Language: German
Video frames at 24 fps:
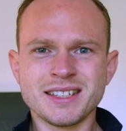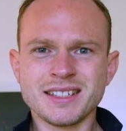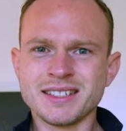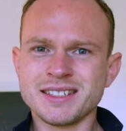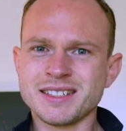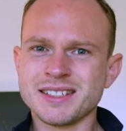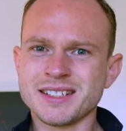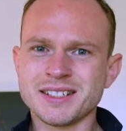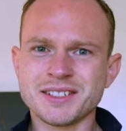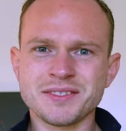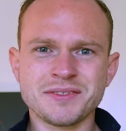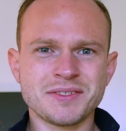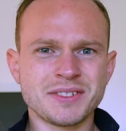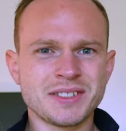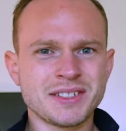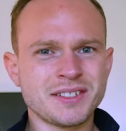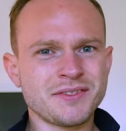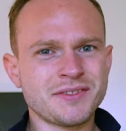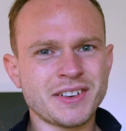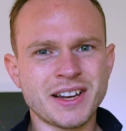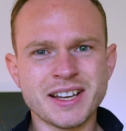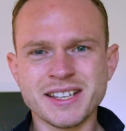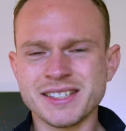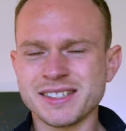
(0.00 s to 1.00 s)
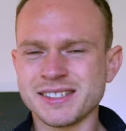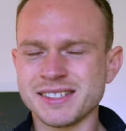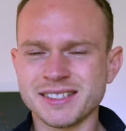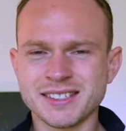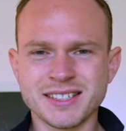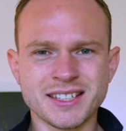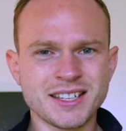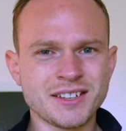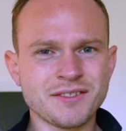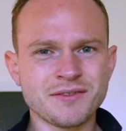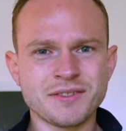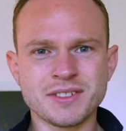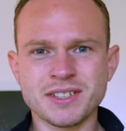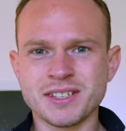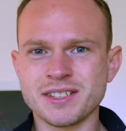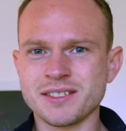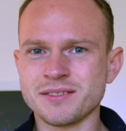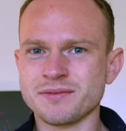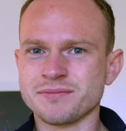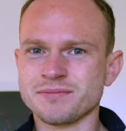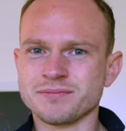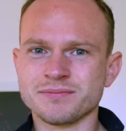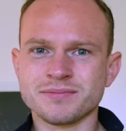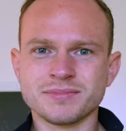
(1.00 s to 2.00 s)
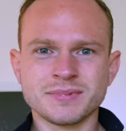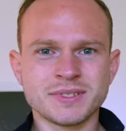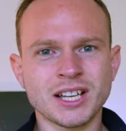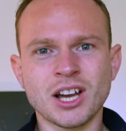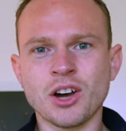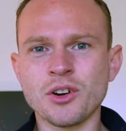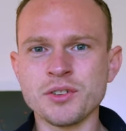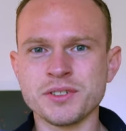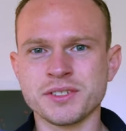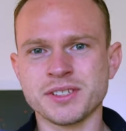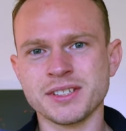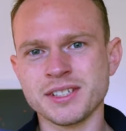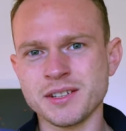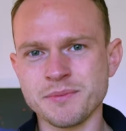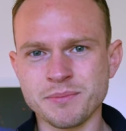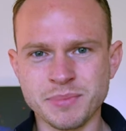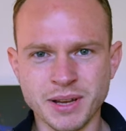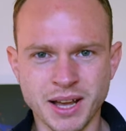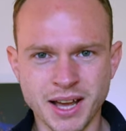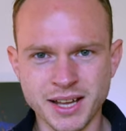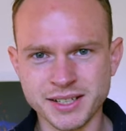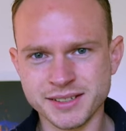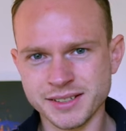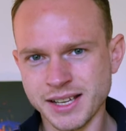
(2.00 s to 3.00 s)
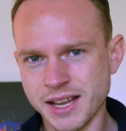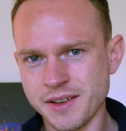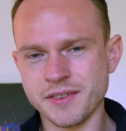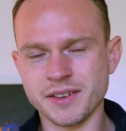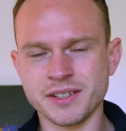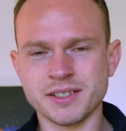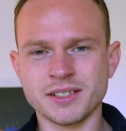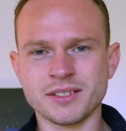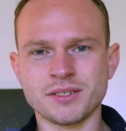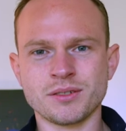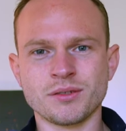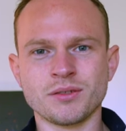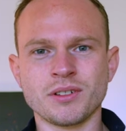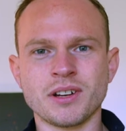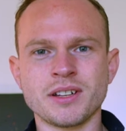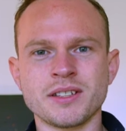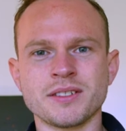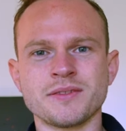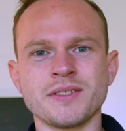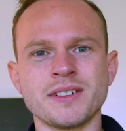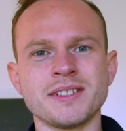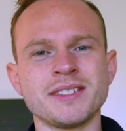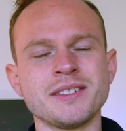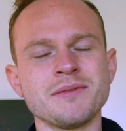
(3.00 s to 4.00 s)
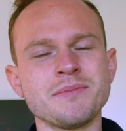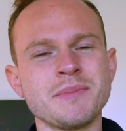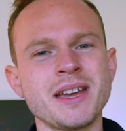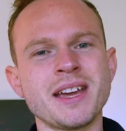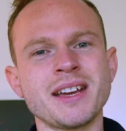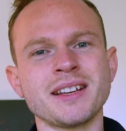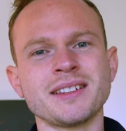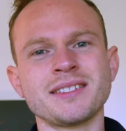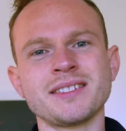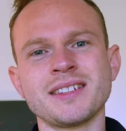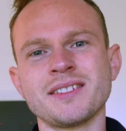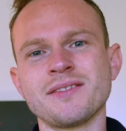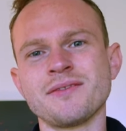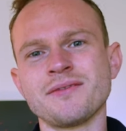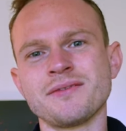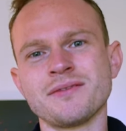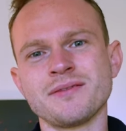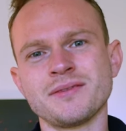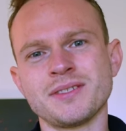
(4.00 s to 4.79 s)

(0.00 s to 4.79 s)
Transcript: irgendwie weiß nicht, irgendwie traut sie dem Braten einfach nicht so ganz, weil sie merkt, der,